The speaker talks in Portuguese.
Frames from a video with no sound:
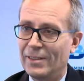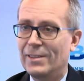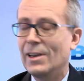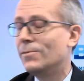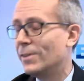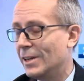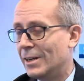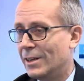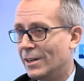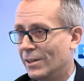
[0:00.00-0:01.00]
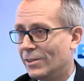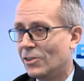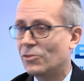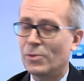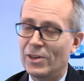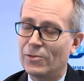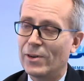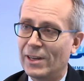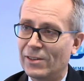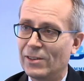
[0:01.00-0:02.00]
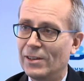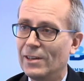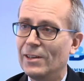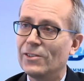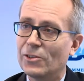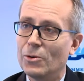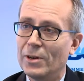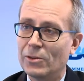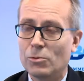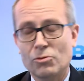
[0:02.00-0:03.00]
definitely the Swiss francs is going to